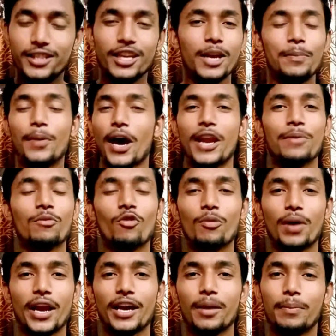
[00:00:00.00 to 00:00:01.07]
इतनी प्यारी मूवी
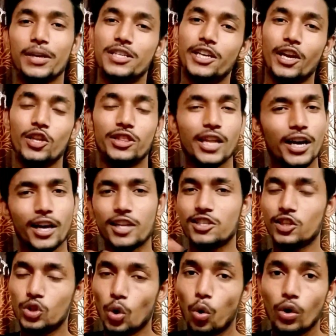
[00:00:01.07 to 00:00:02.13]
बना के पेश करी इतना
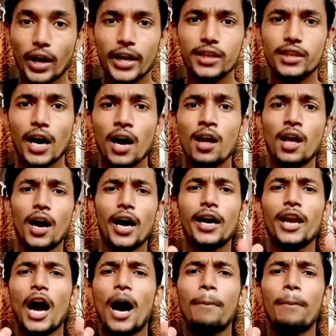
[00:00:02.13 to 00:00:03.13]
कलेक्शन तो होना ही था अगर